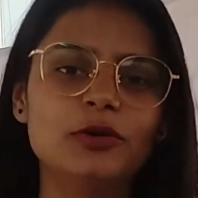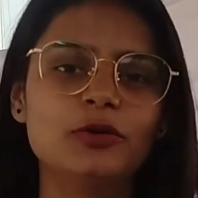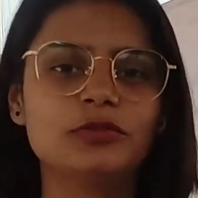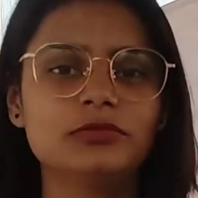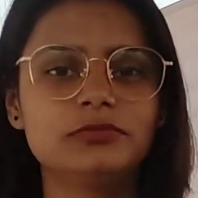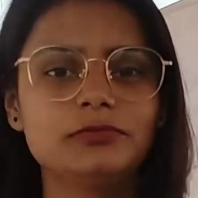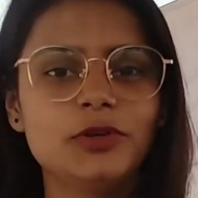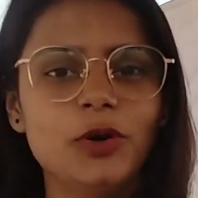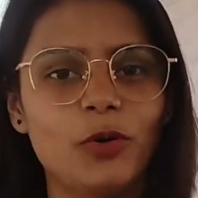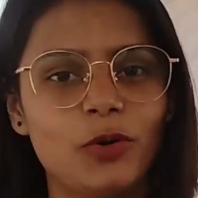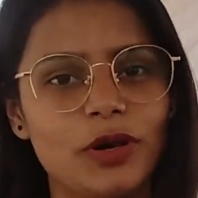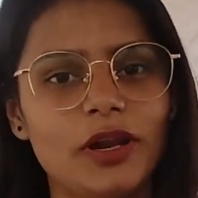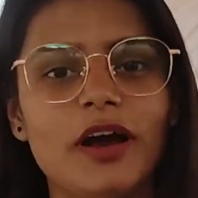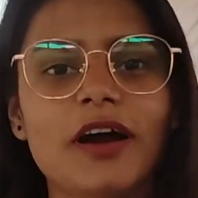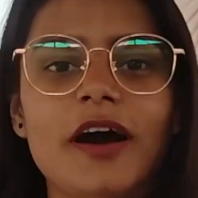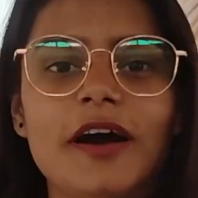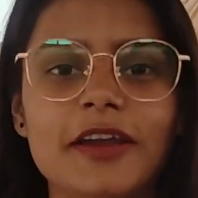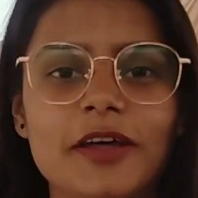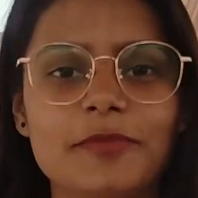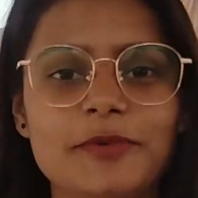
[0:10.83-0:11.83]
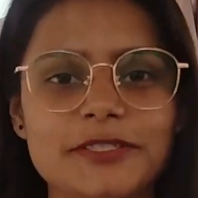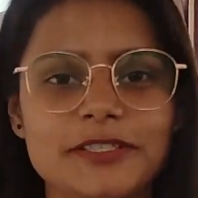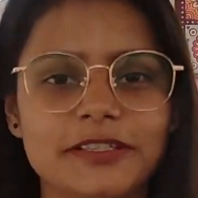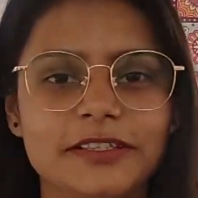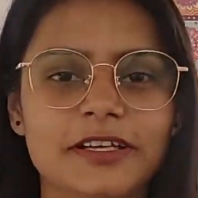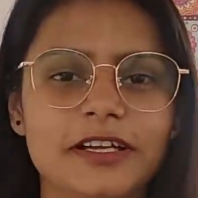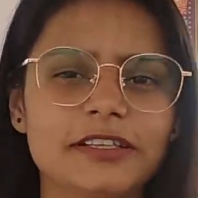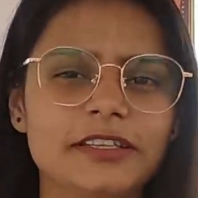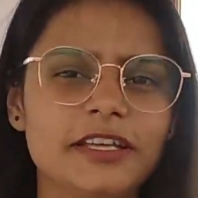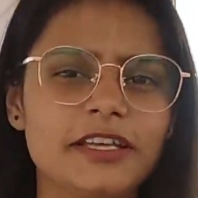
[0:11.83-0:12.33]
लोग ढोकला खाना
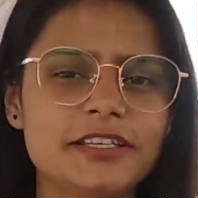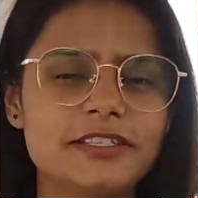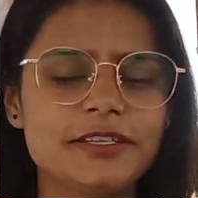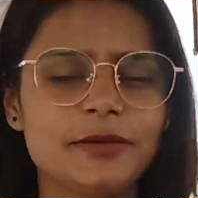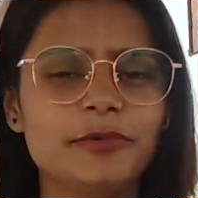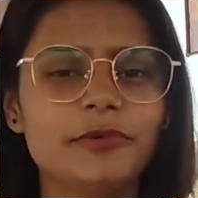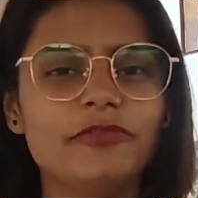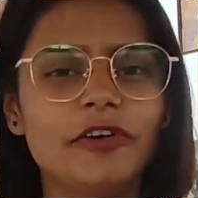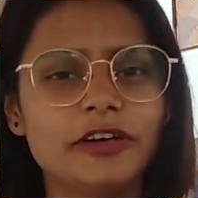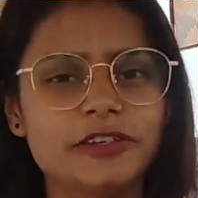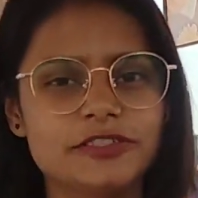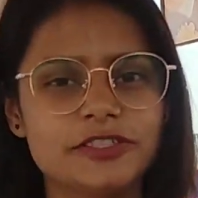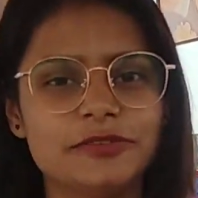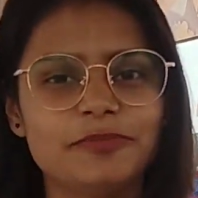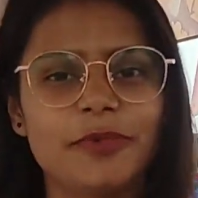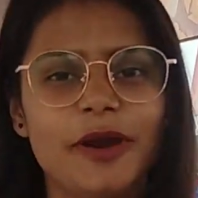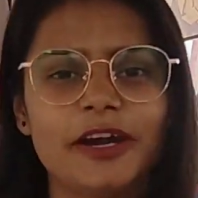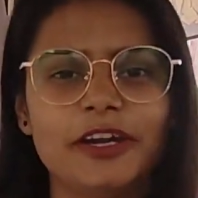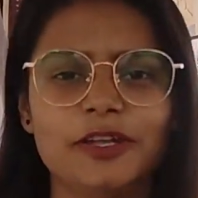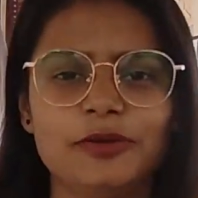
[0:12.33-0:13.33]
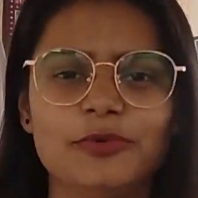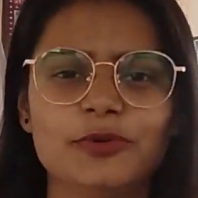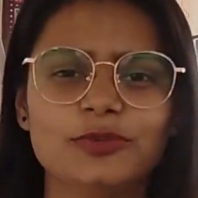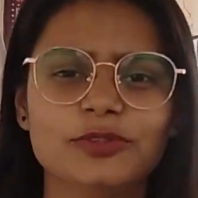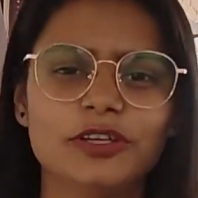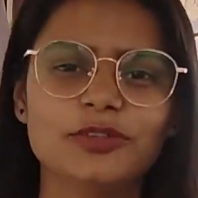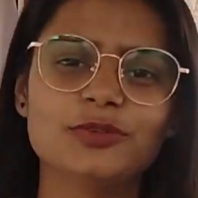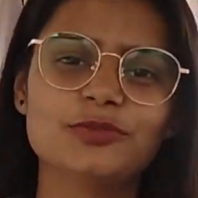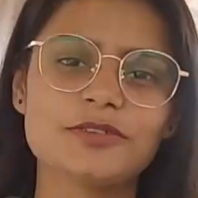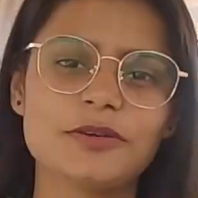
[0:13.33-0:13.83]
पसंद करते हैं किसी भी फंक्शन पार्टी में
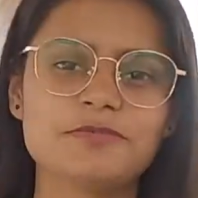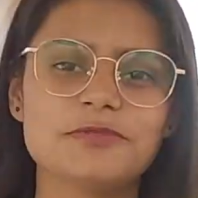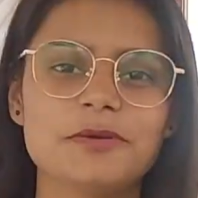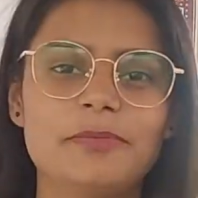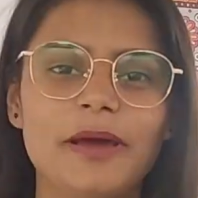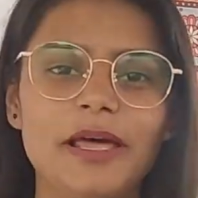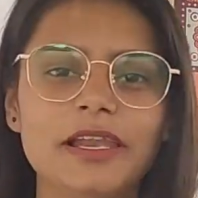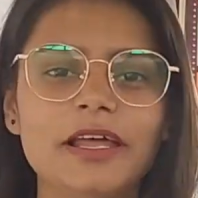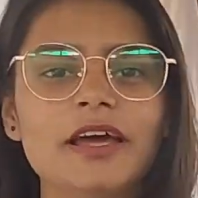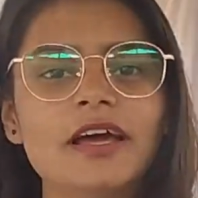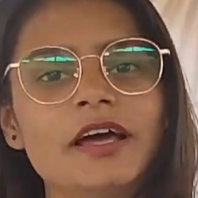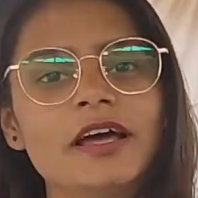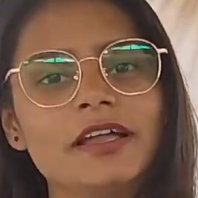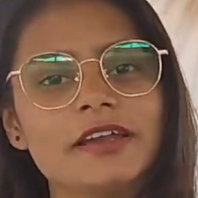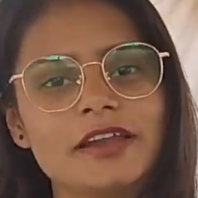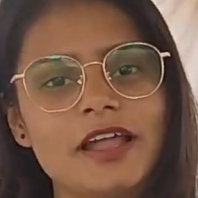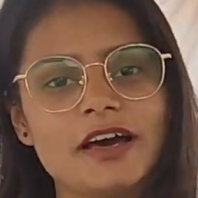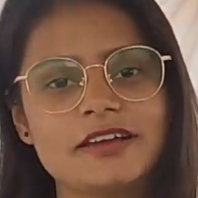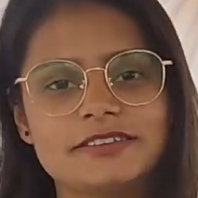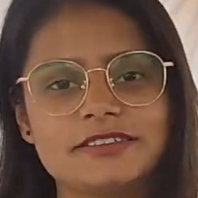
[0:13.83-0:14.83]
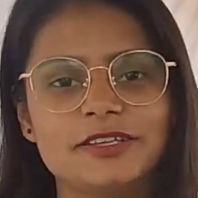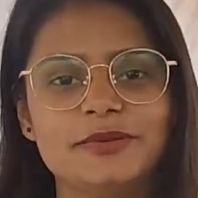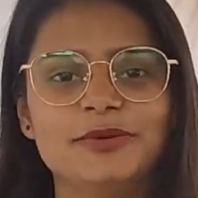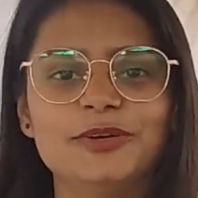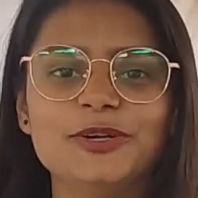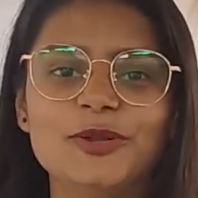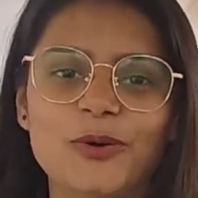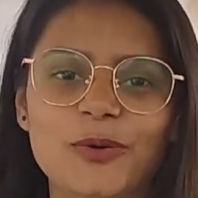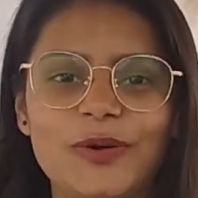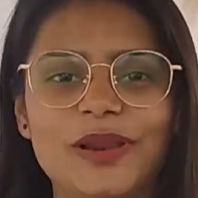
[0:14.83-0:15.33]
होता है तो सबसे पहले नाश्ते
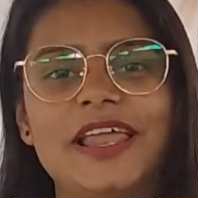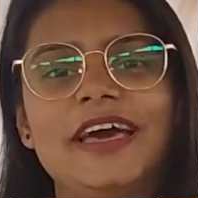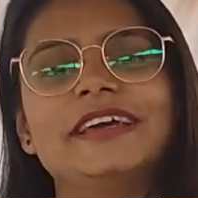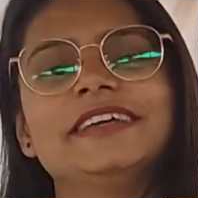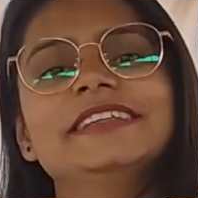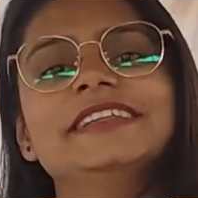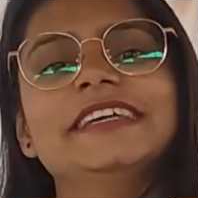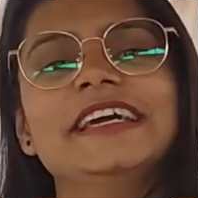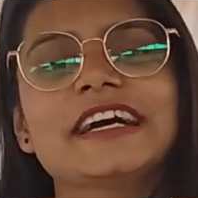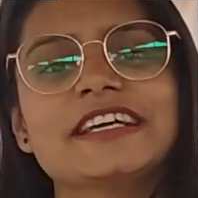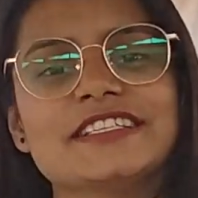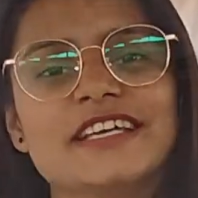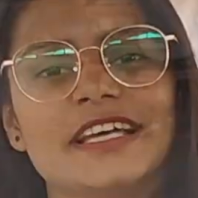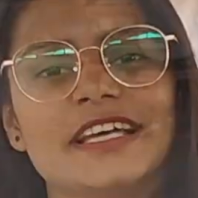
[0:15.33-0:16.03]
में ढोकला ही दिया